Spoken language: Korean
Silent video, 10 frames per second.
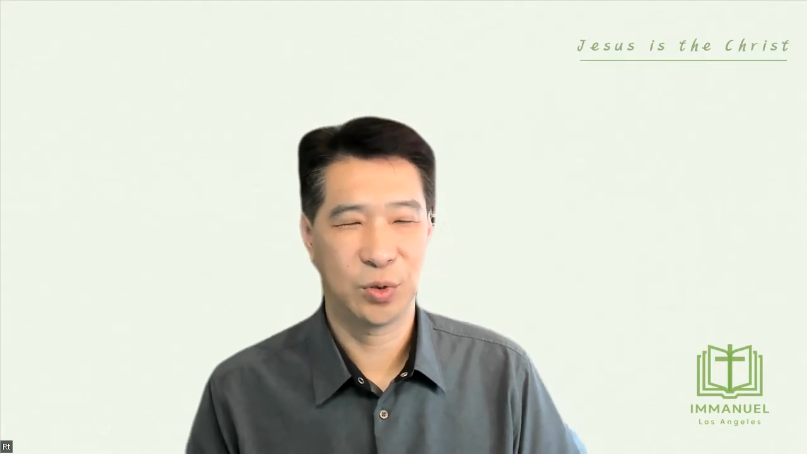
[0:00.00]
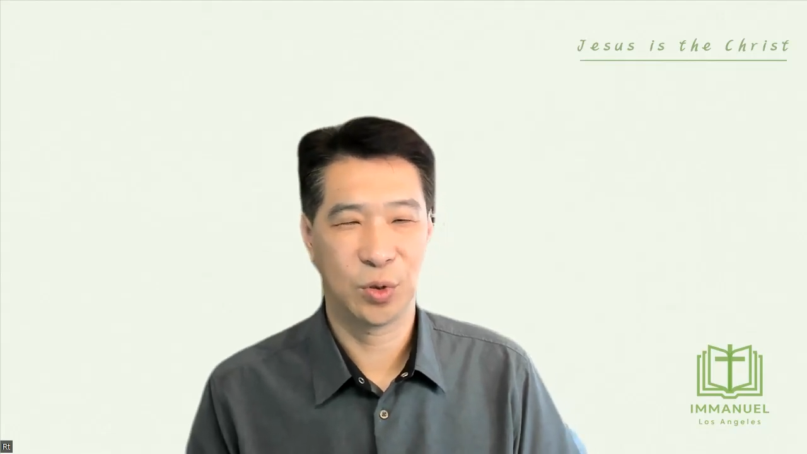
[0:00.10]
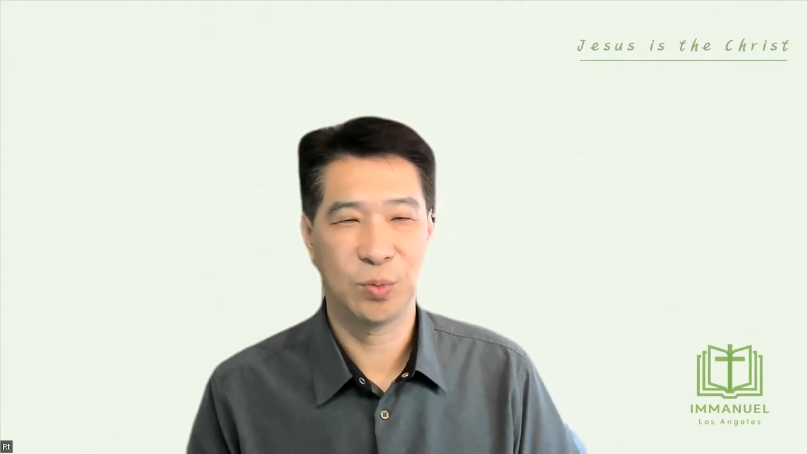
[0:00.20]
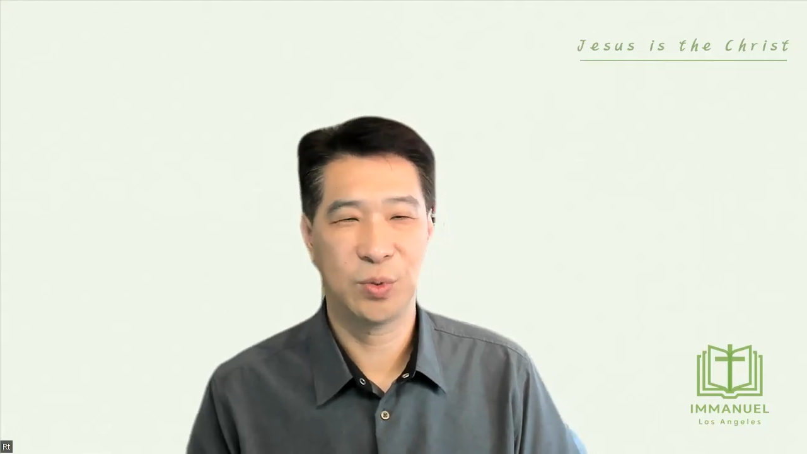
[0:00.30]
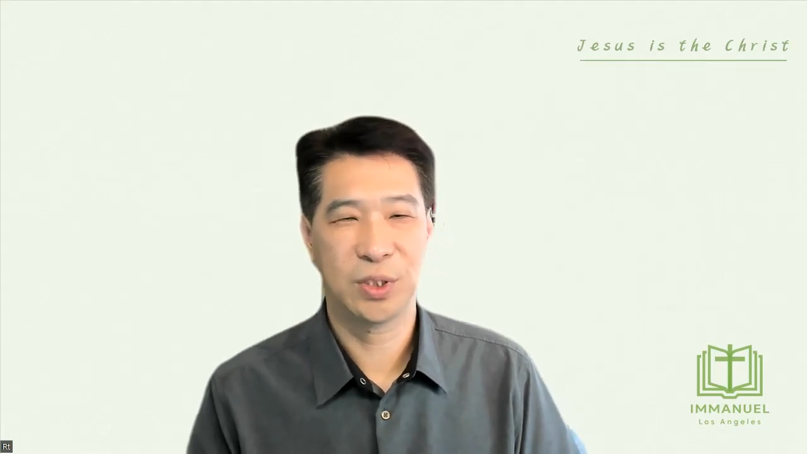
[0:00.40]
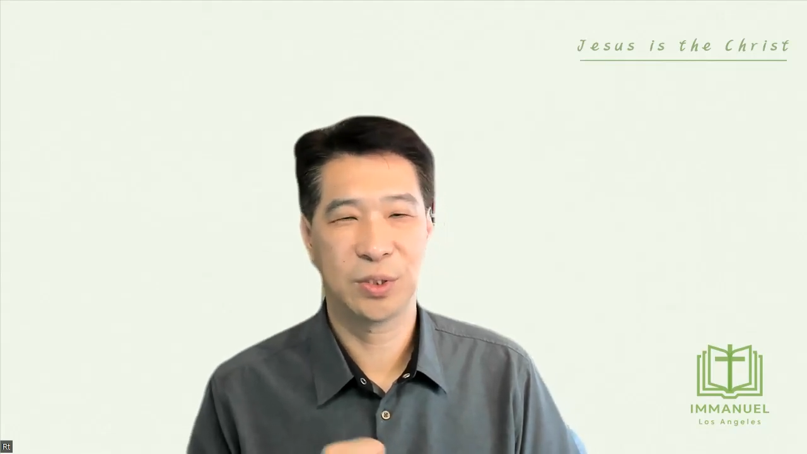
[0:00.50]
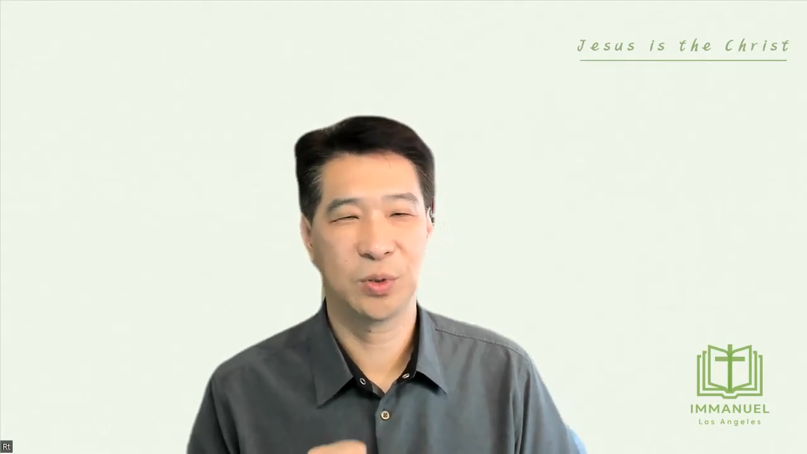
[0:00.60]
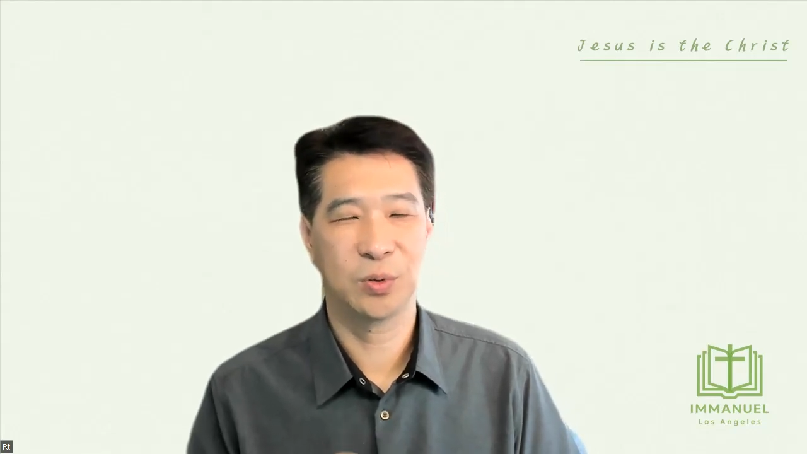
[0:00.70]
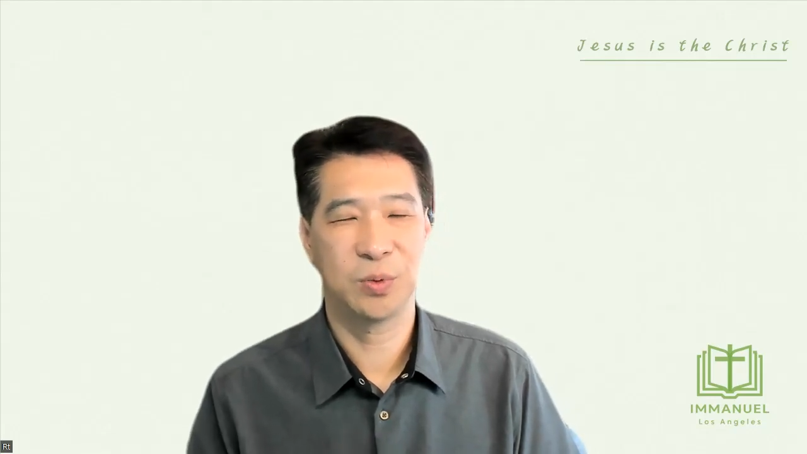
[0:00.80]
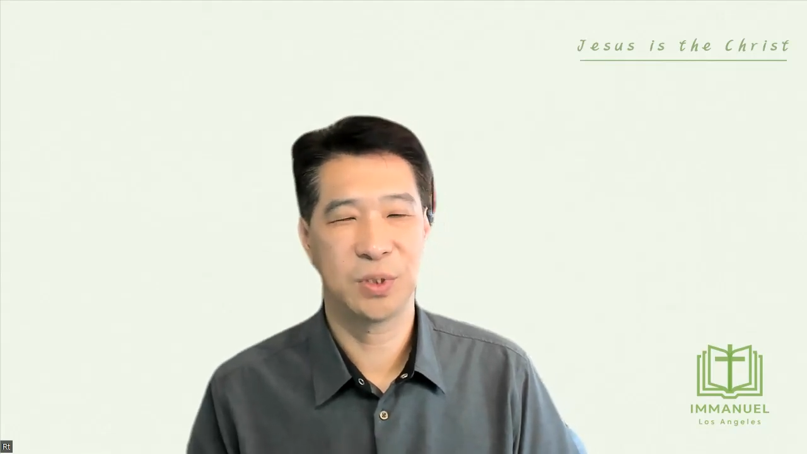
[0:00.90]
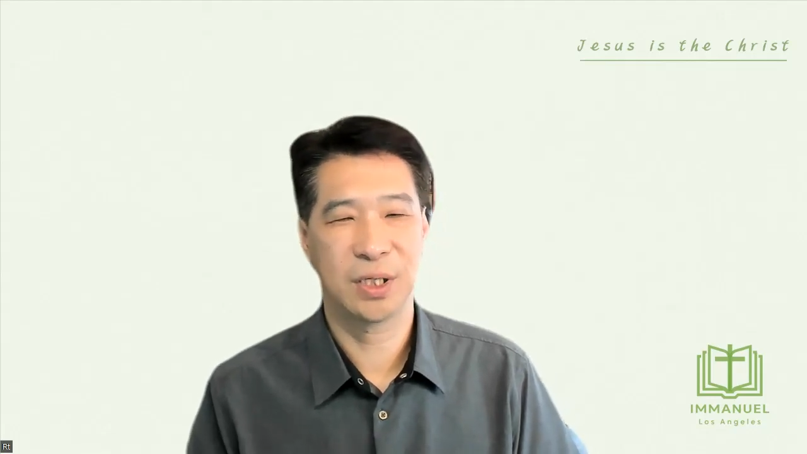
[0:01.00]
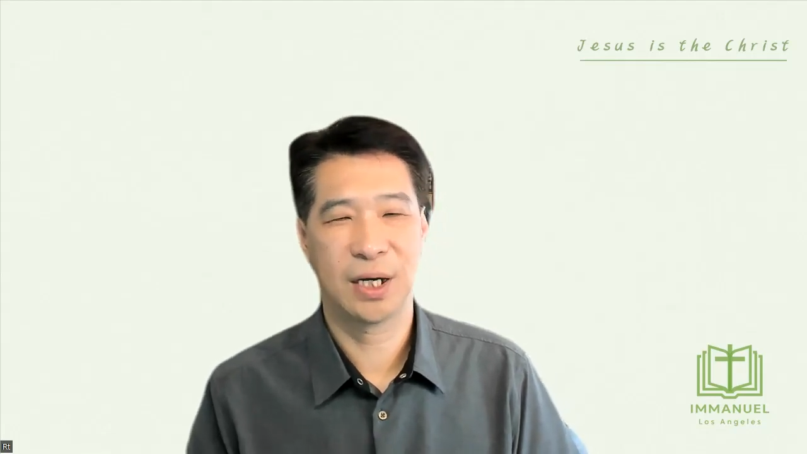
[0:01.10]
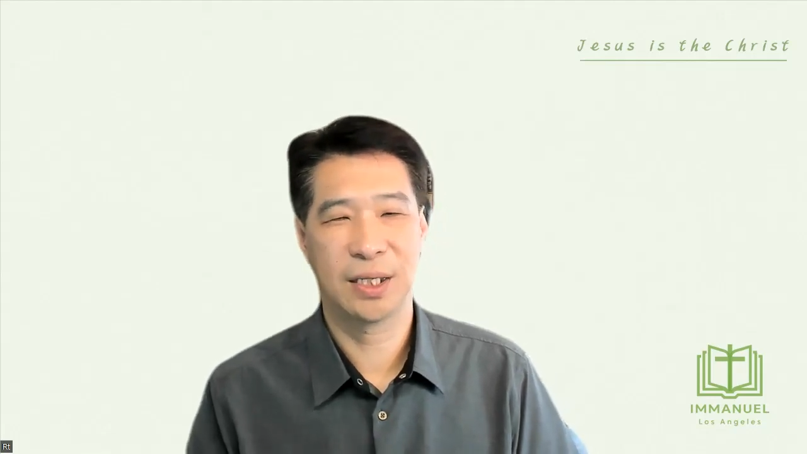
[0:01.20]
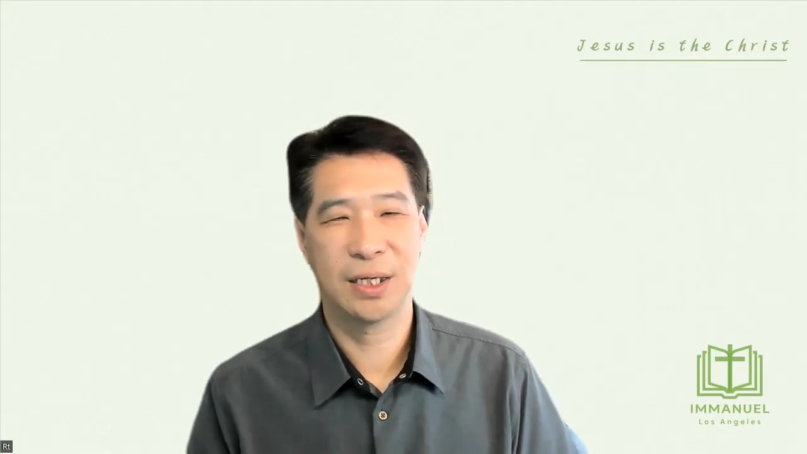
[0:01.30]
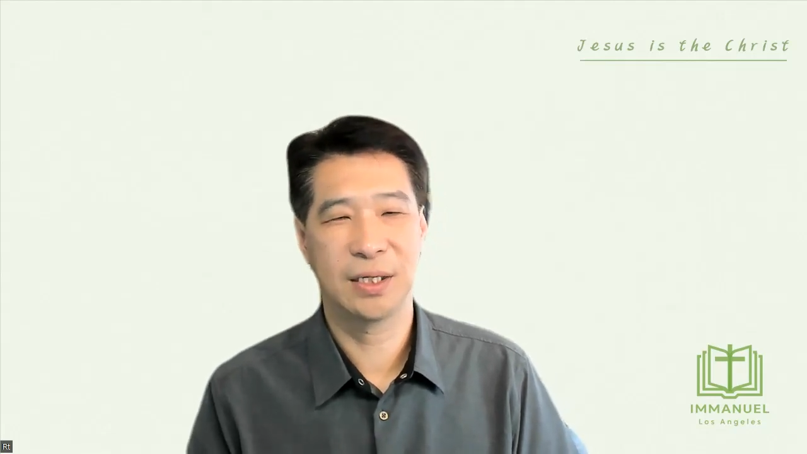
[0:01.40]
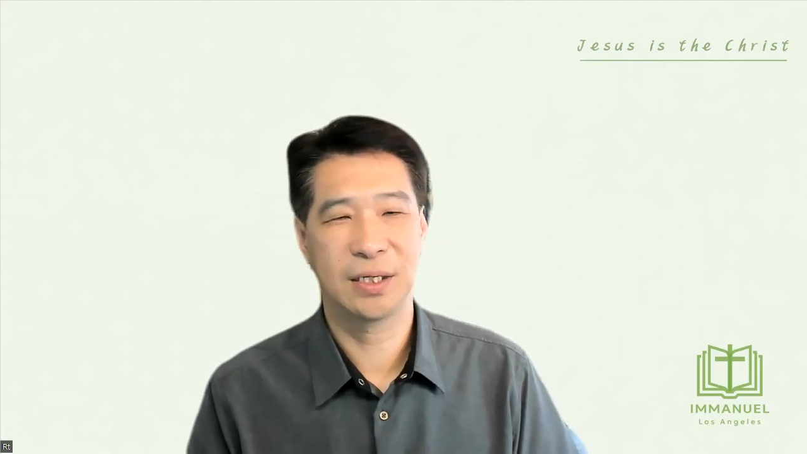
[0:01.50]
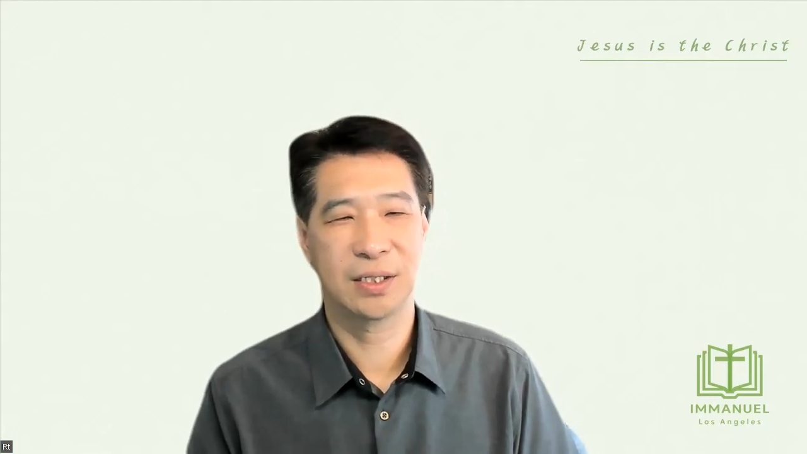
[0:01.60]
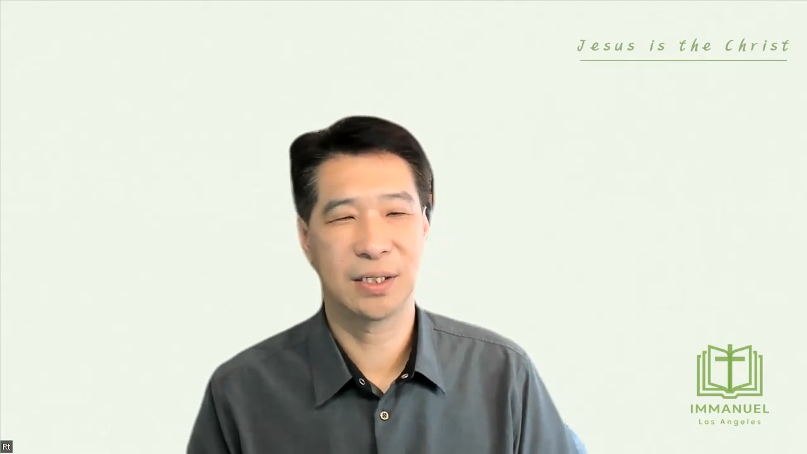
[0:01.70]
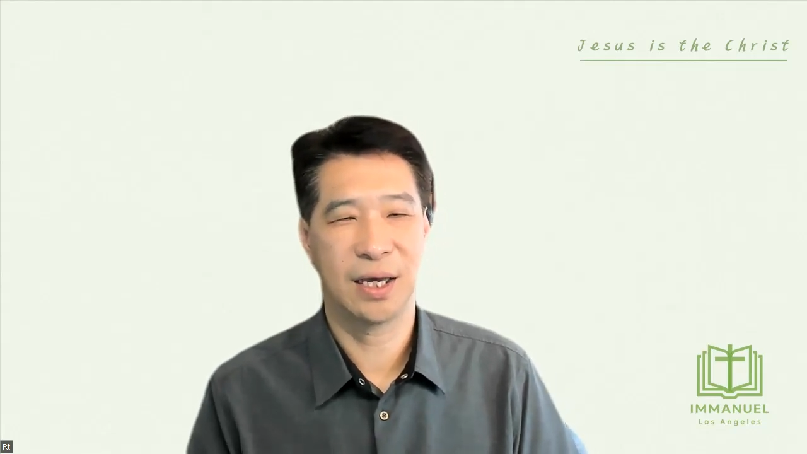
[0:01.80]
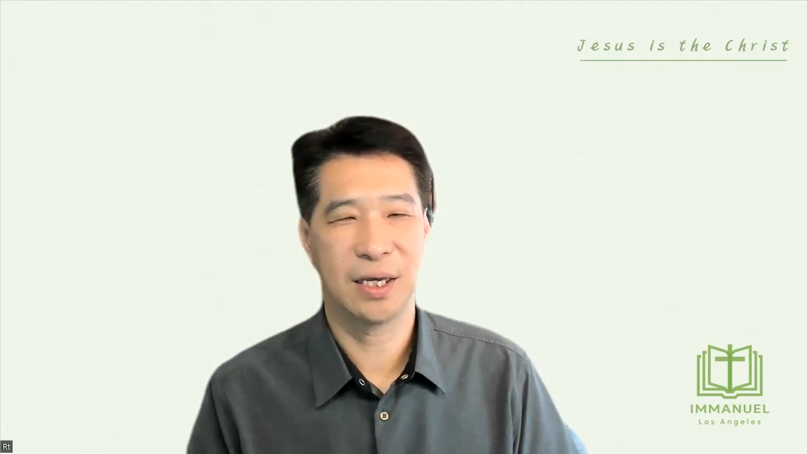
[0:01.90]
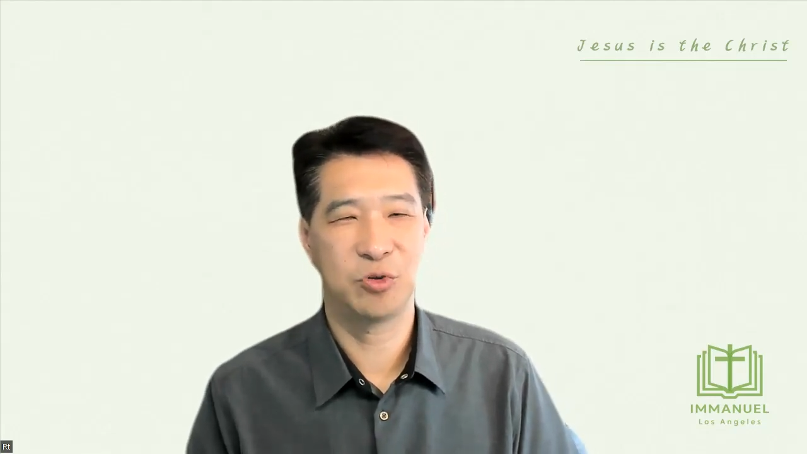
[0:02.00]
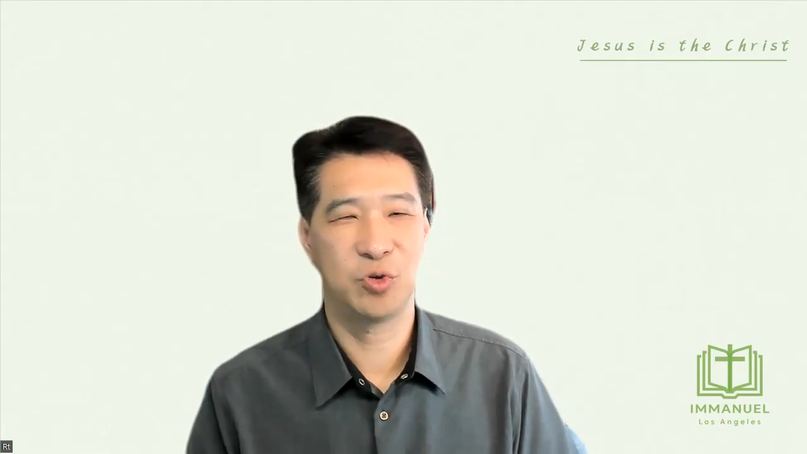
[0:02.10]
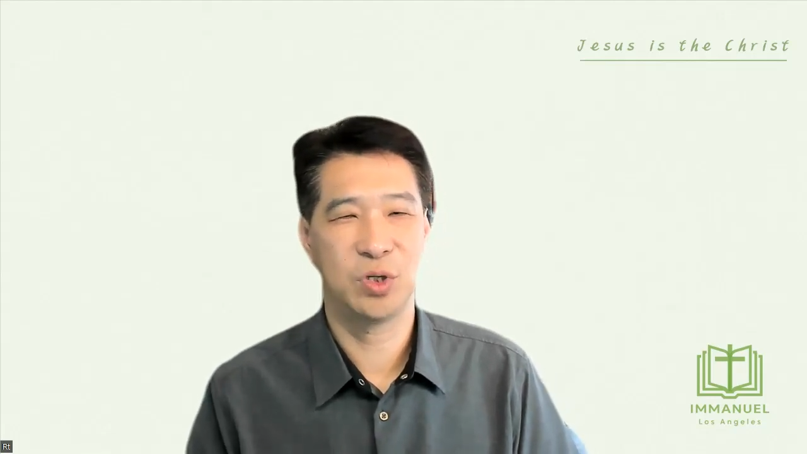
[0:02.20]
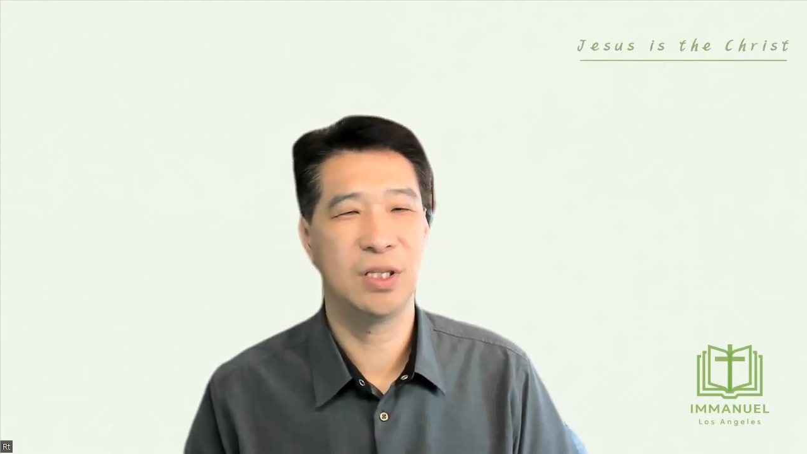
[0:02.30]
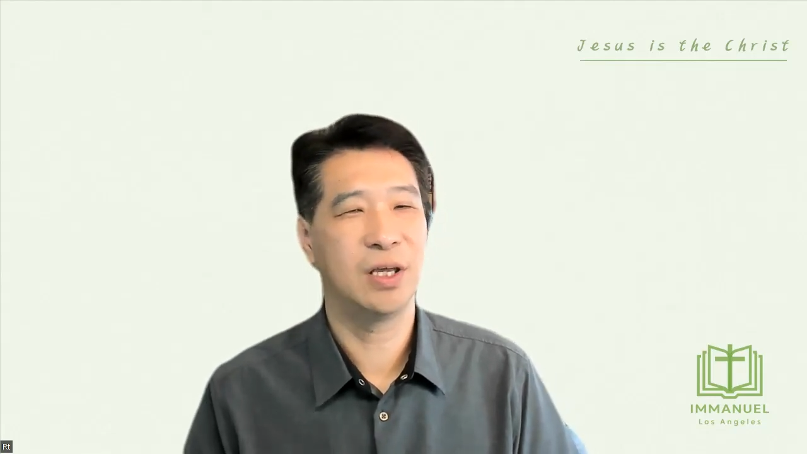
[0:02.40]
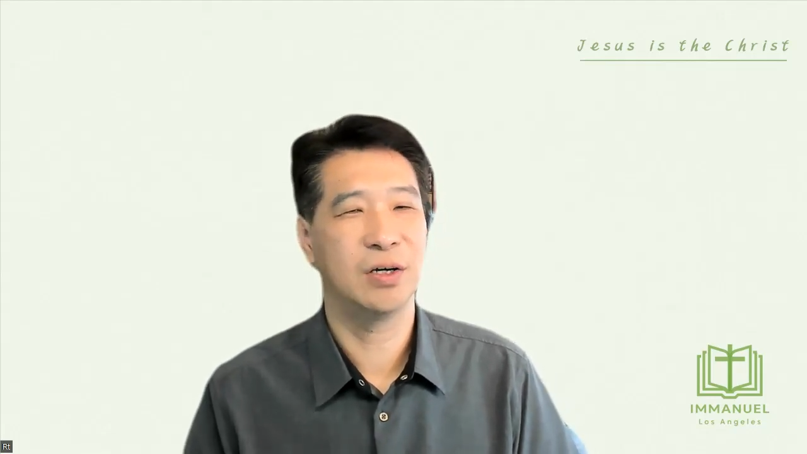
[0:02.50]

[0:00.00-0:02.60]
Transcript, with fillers: 조금씩 조금씩 하나님께서 나의 주인